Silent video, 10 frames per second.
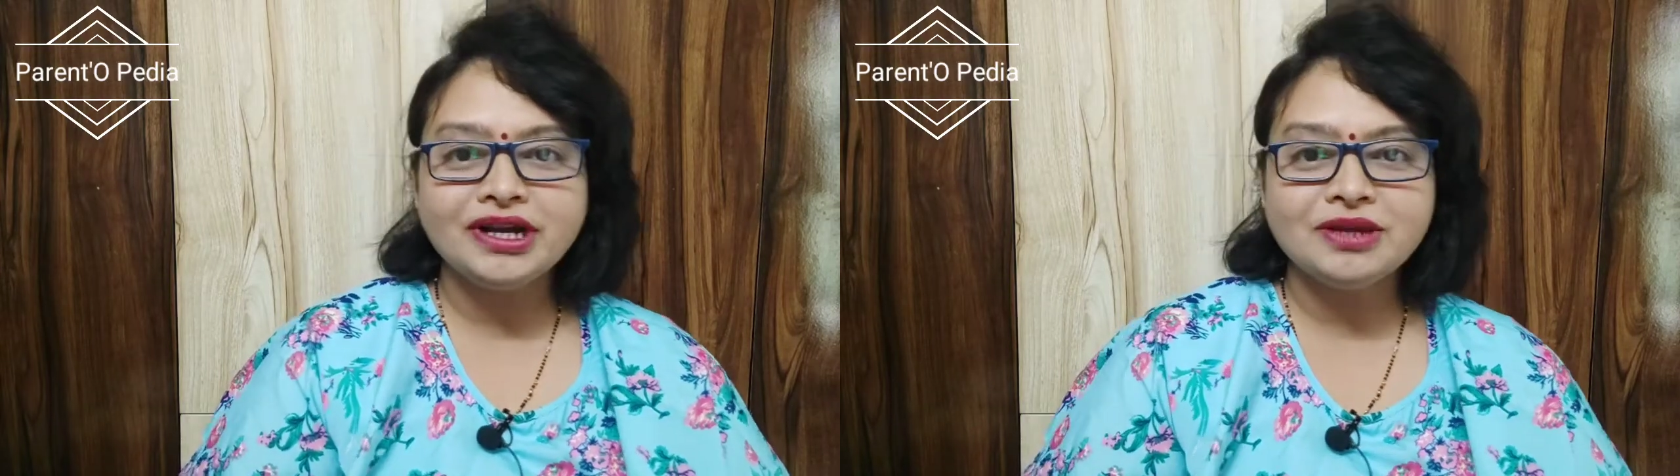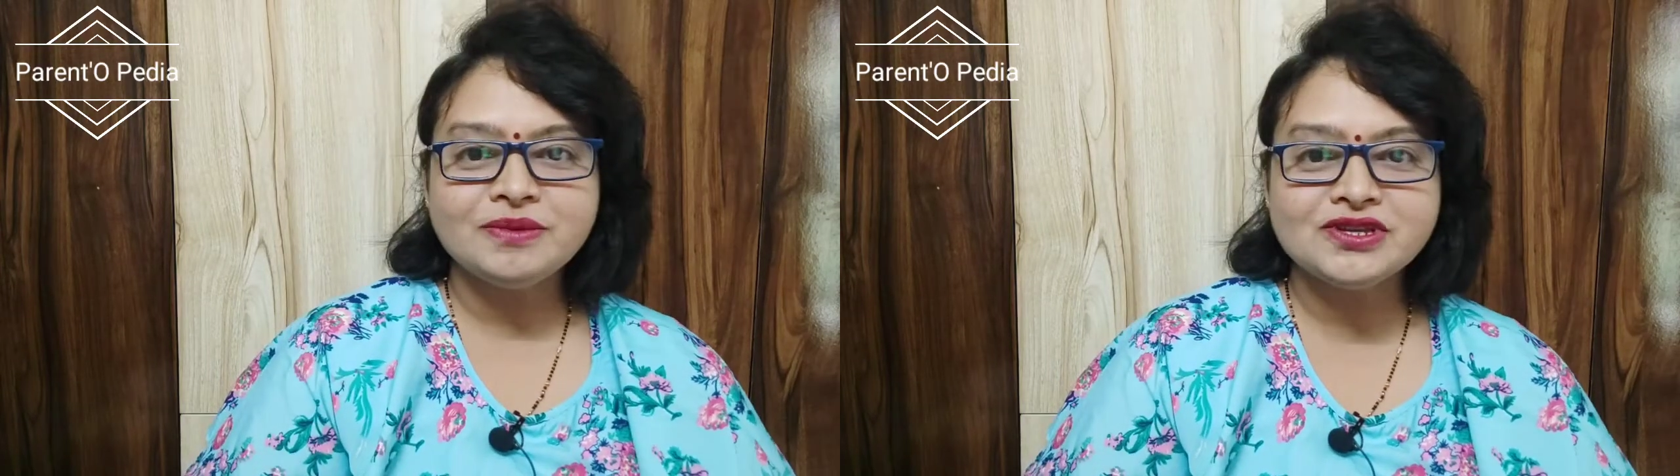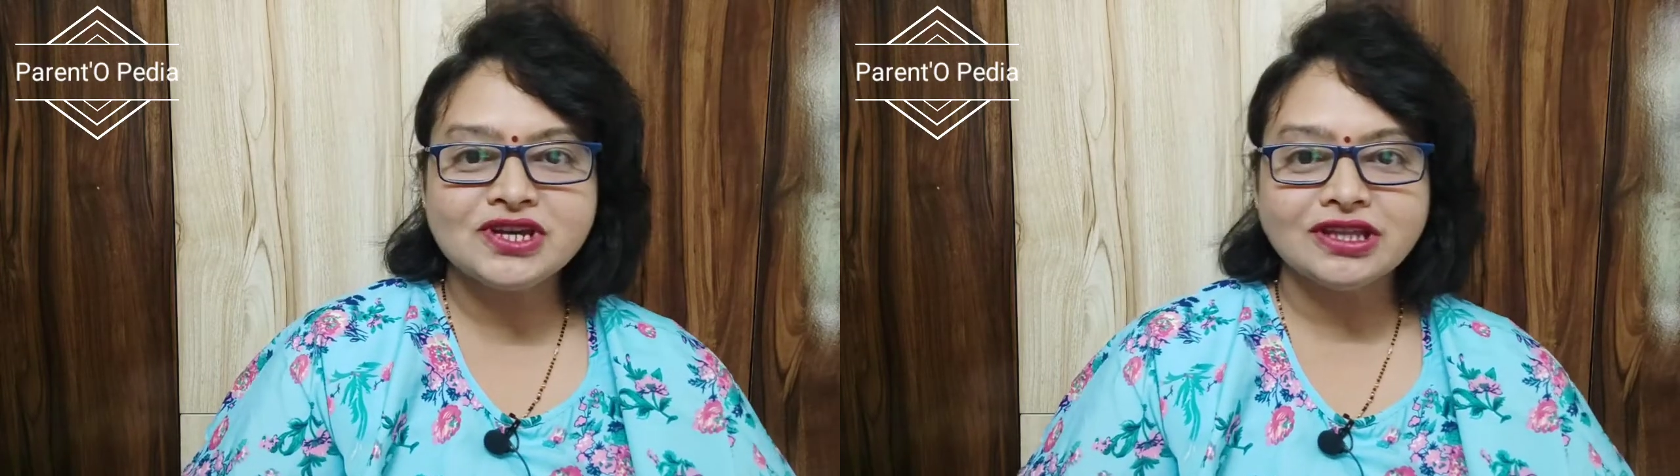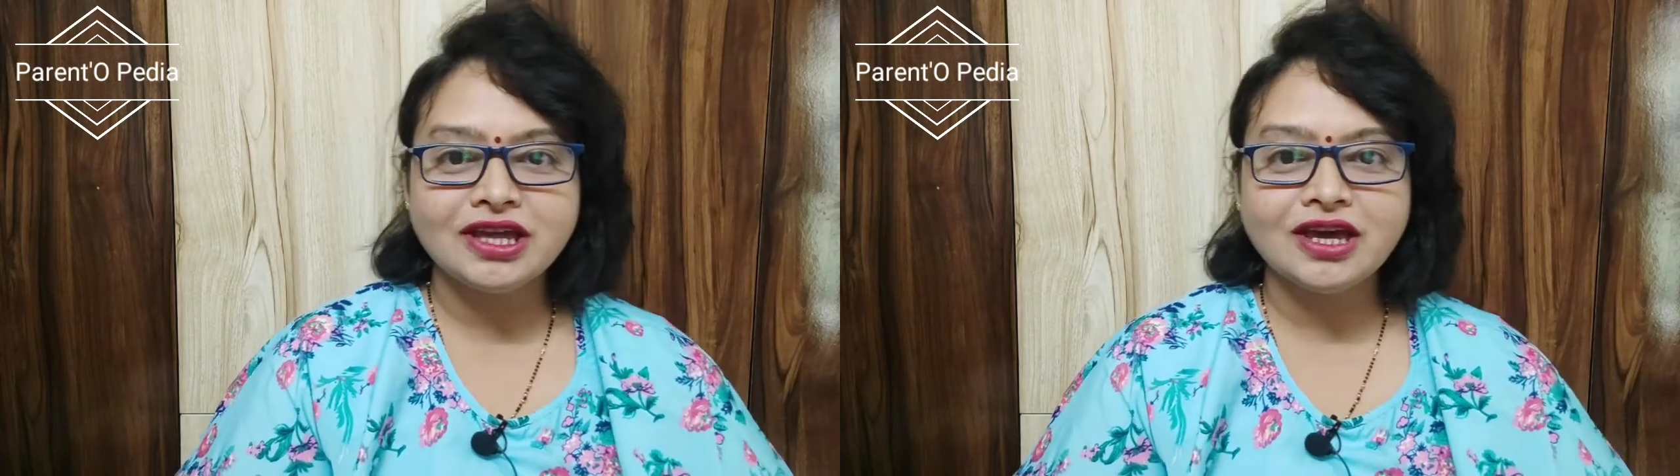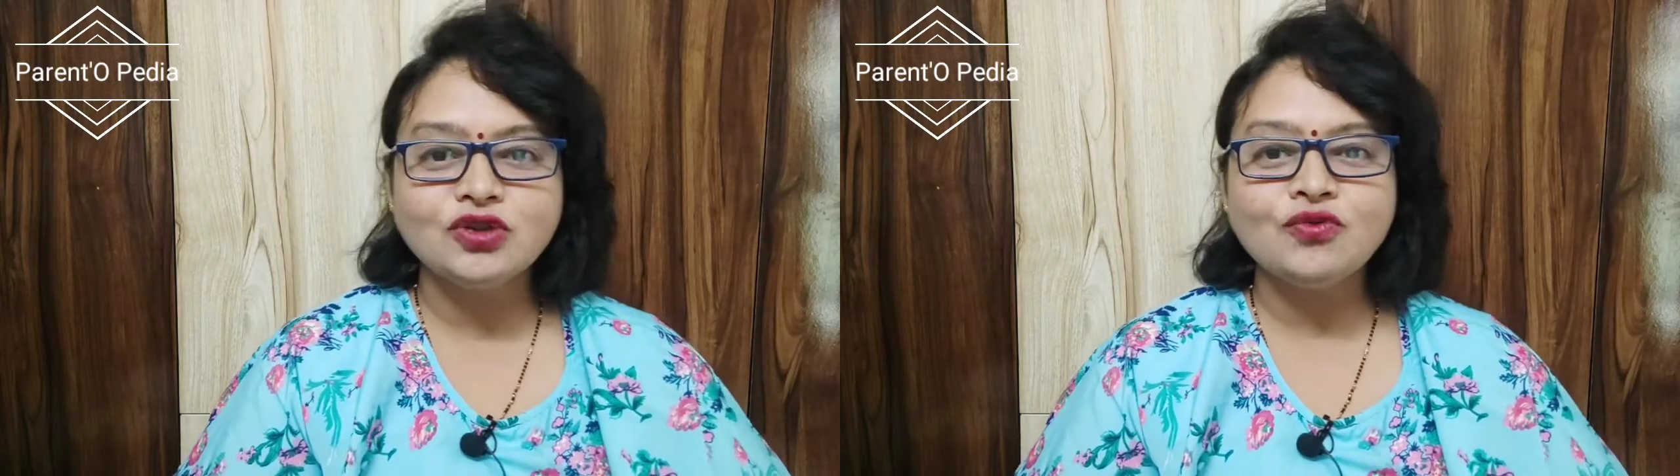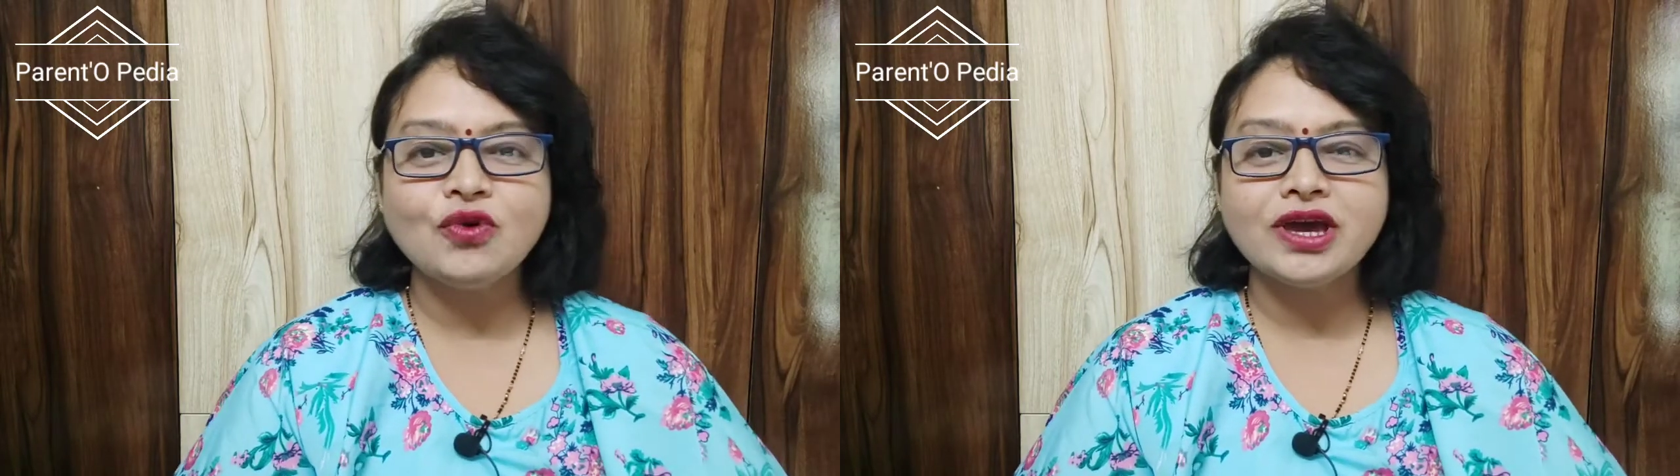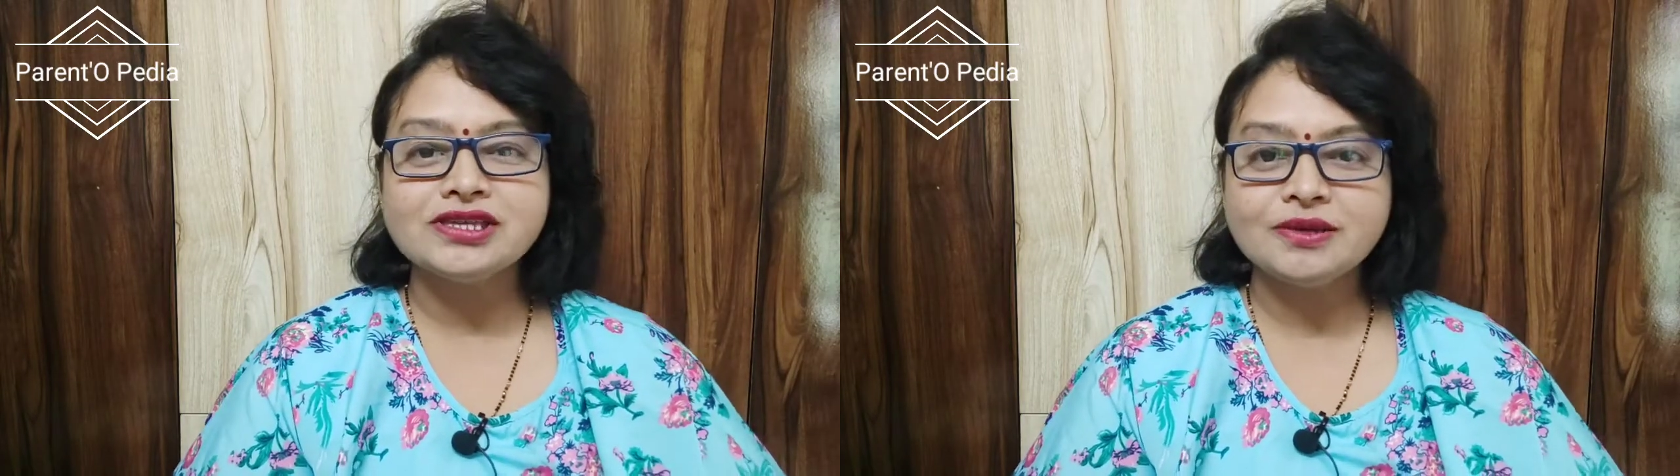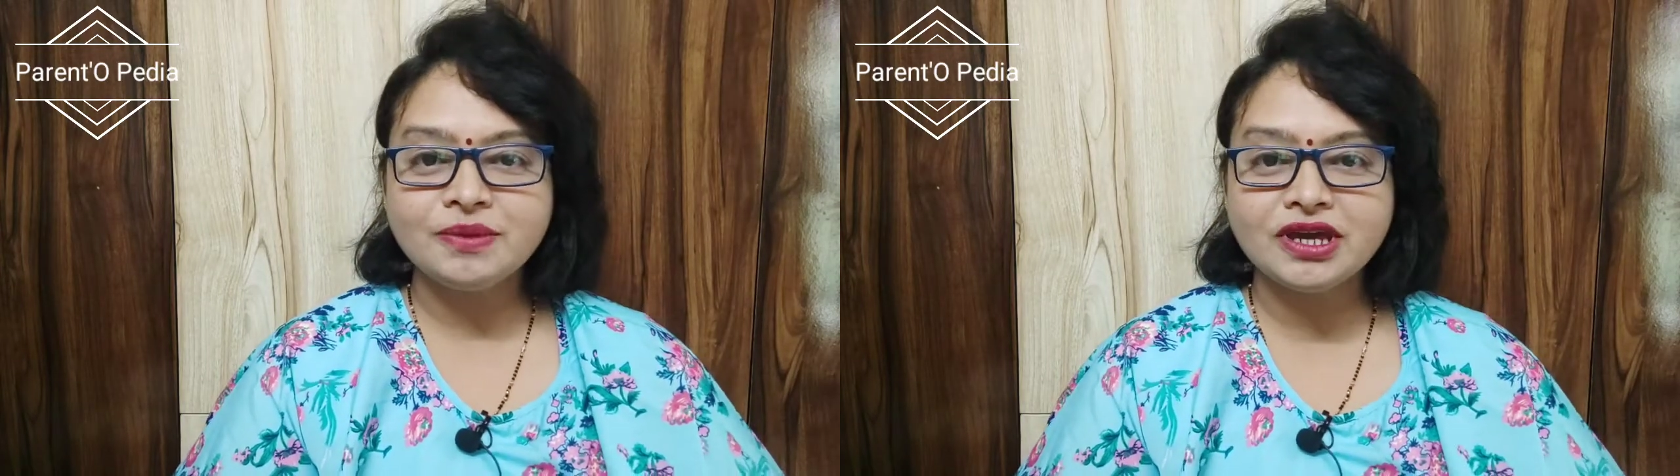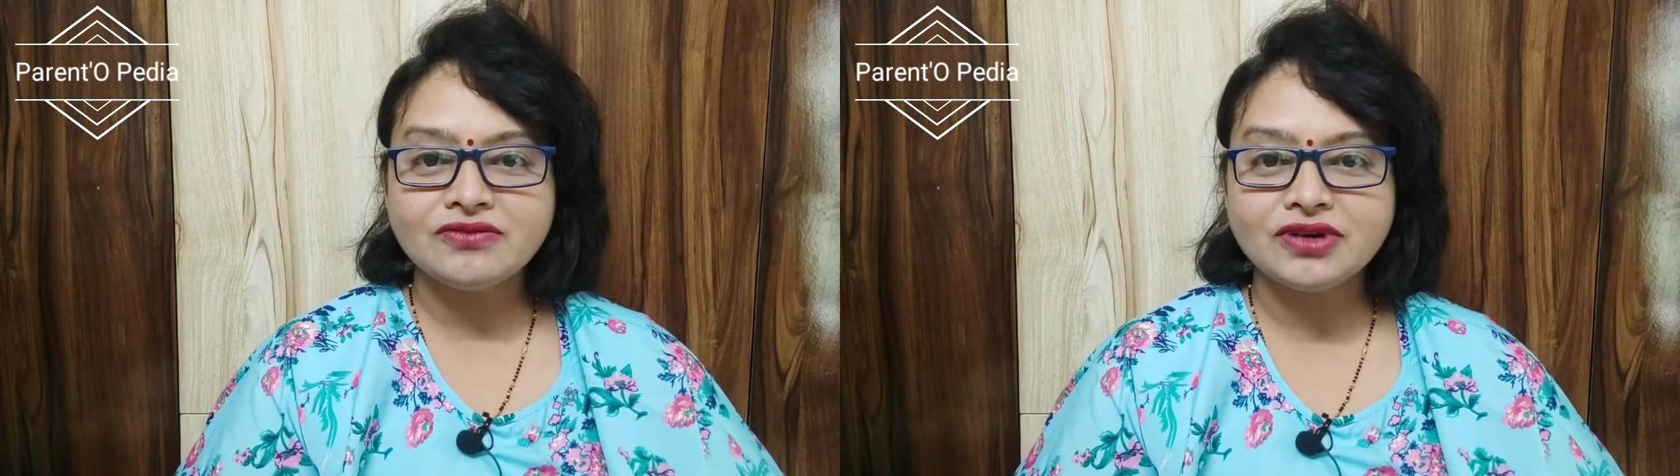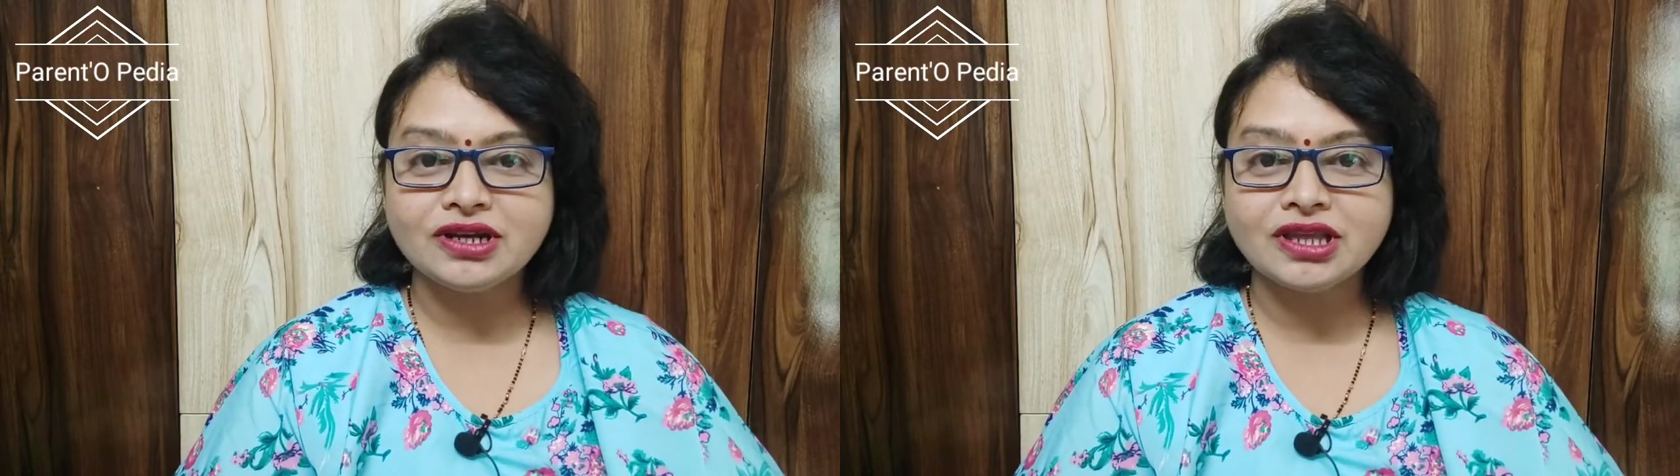पार्टी में जाता है तो वो कैसे
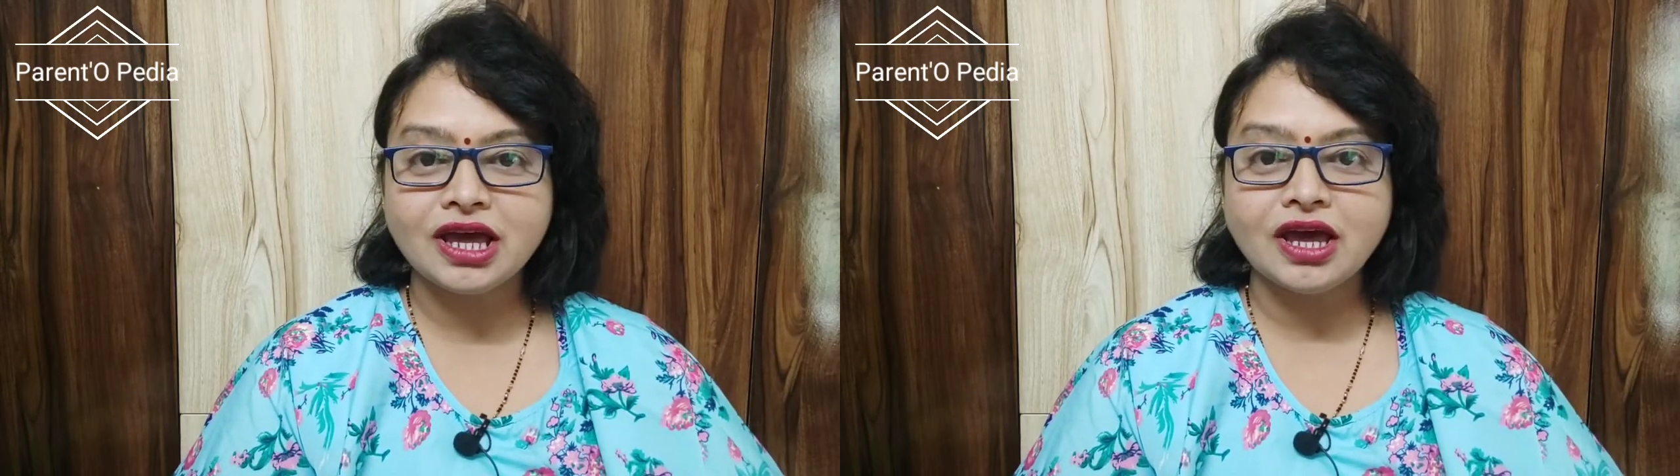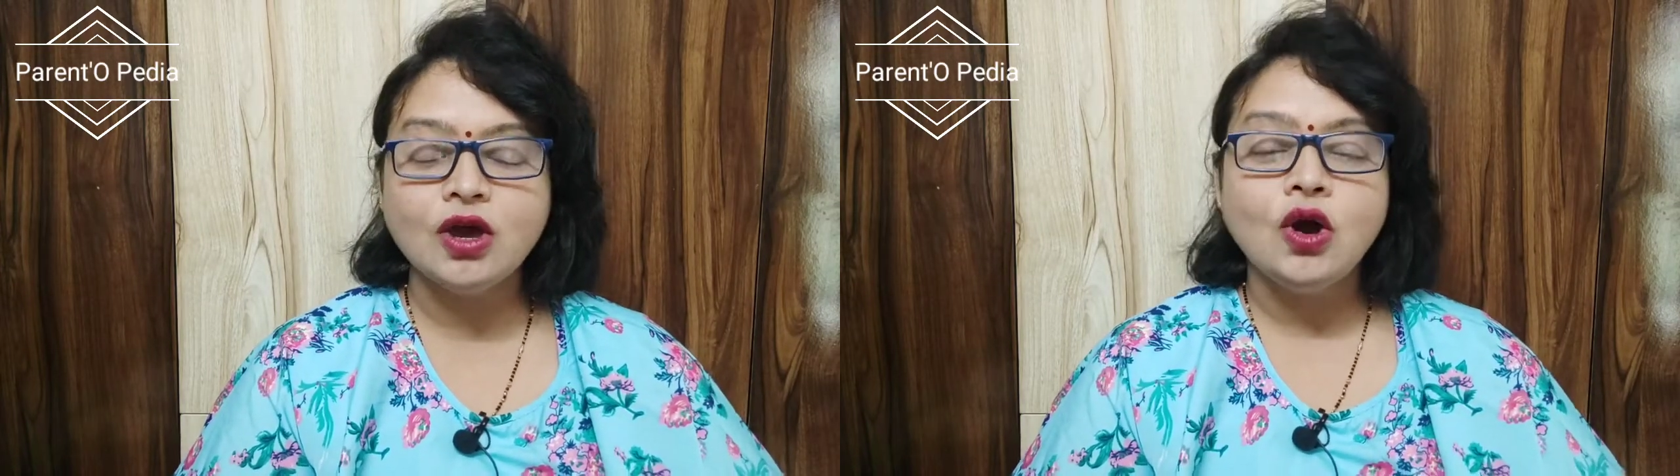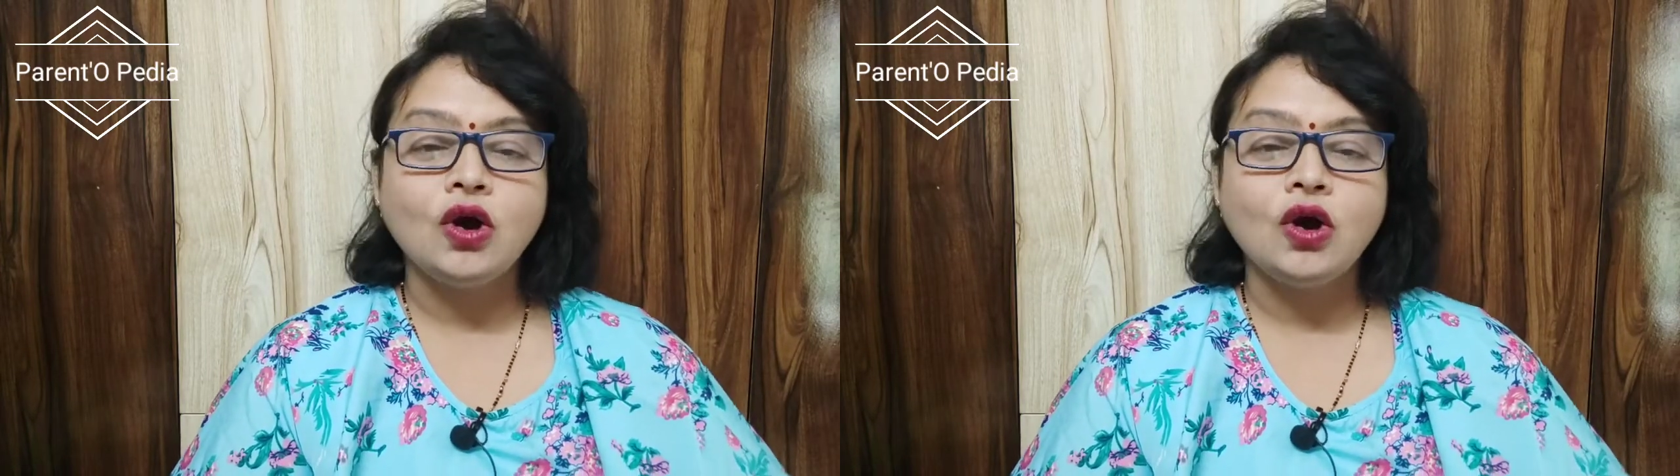बिहेव करता है